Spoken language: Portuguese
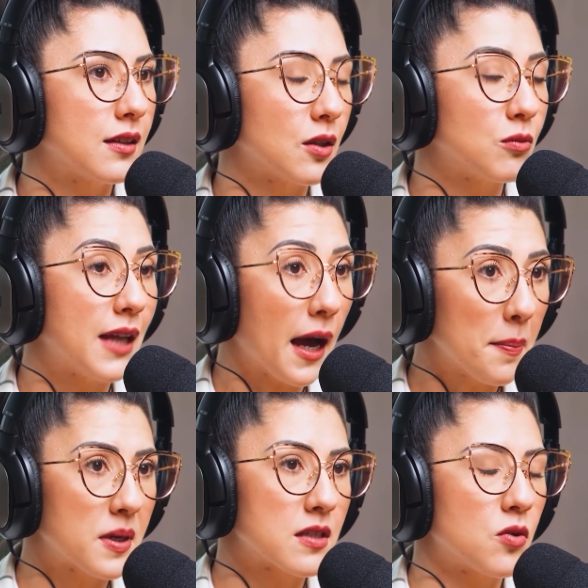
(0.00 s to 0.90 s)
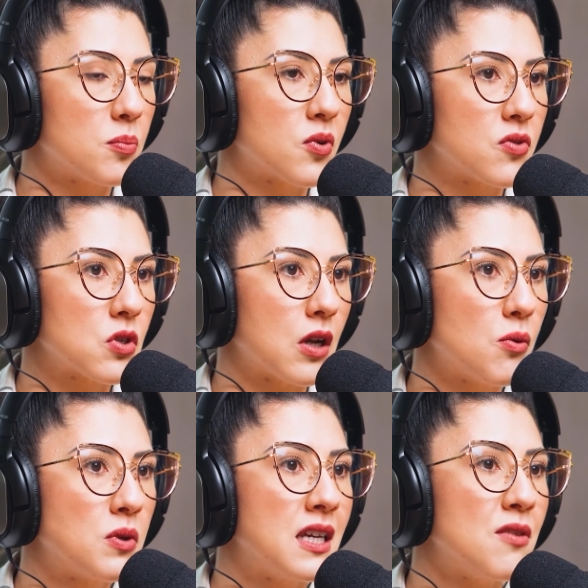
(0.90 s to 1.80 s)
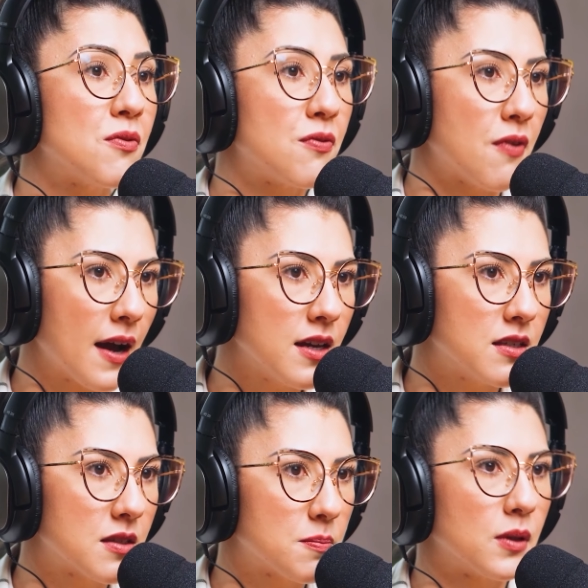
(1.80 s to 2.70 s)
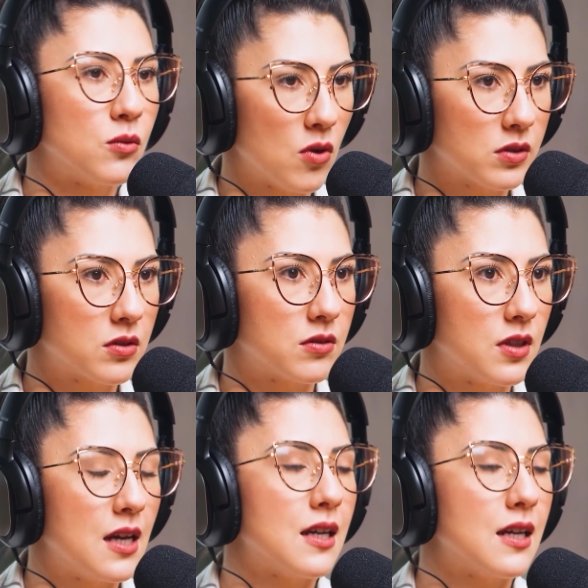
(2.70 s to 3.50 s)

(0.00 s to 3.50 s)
Então dá para ser um profissional que faz pelo outro?